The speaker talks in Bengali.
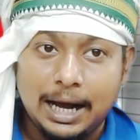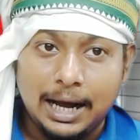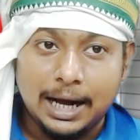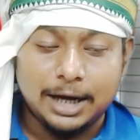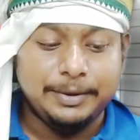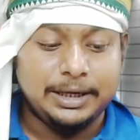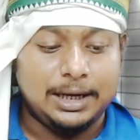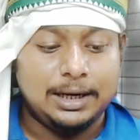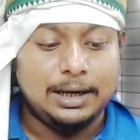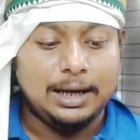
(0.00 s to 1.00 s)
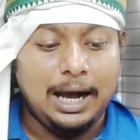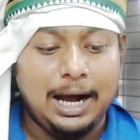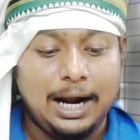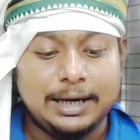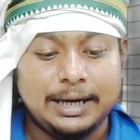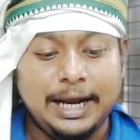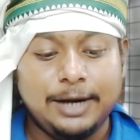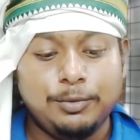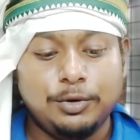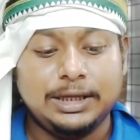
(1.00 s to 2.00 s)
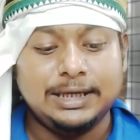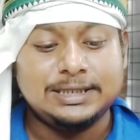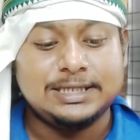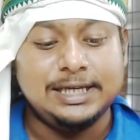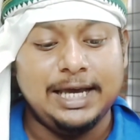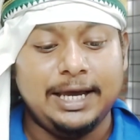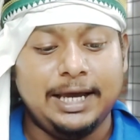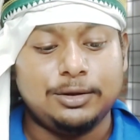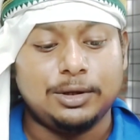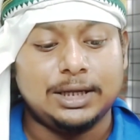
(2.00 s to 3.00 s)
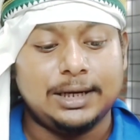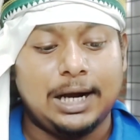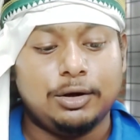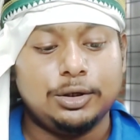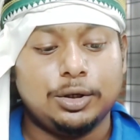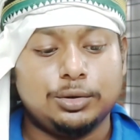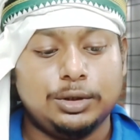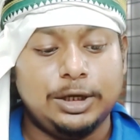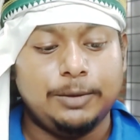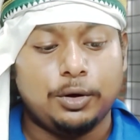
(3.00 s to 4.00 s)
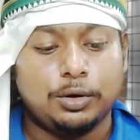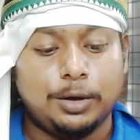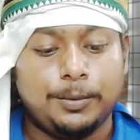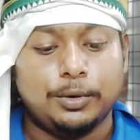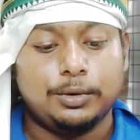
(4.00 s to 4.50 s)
আগামীকাল আর এর মধ্যেই সিএএ তথা নাগরিকত্ব নিয়ে বড় খবর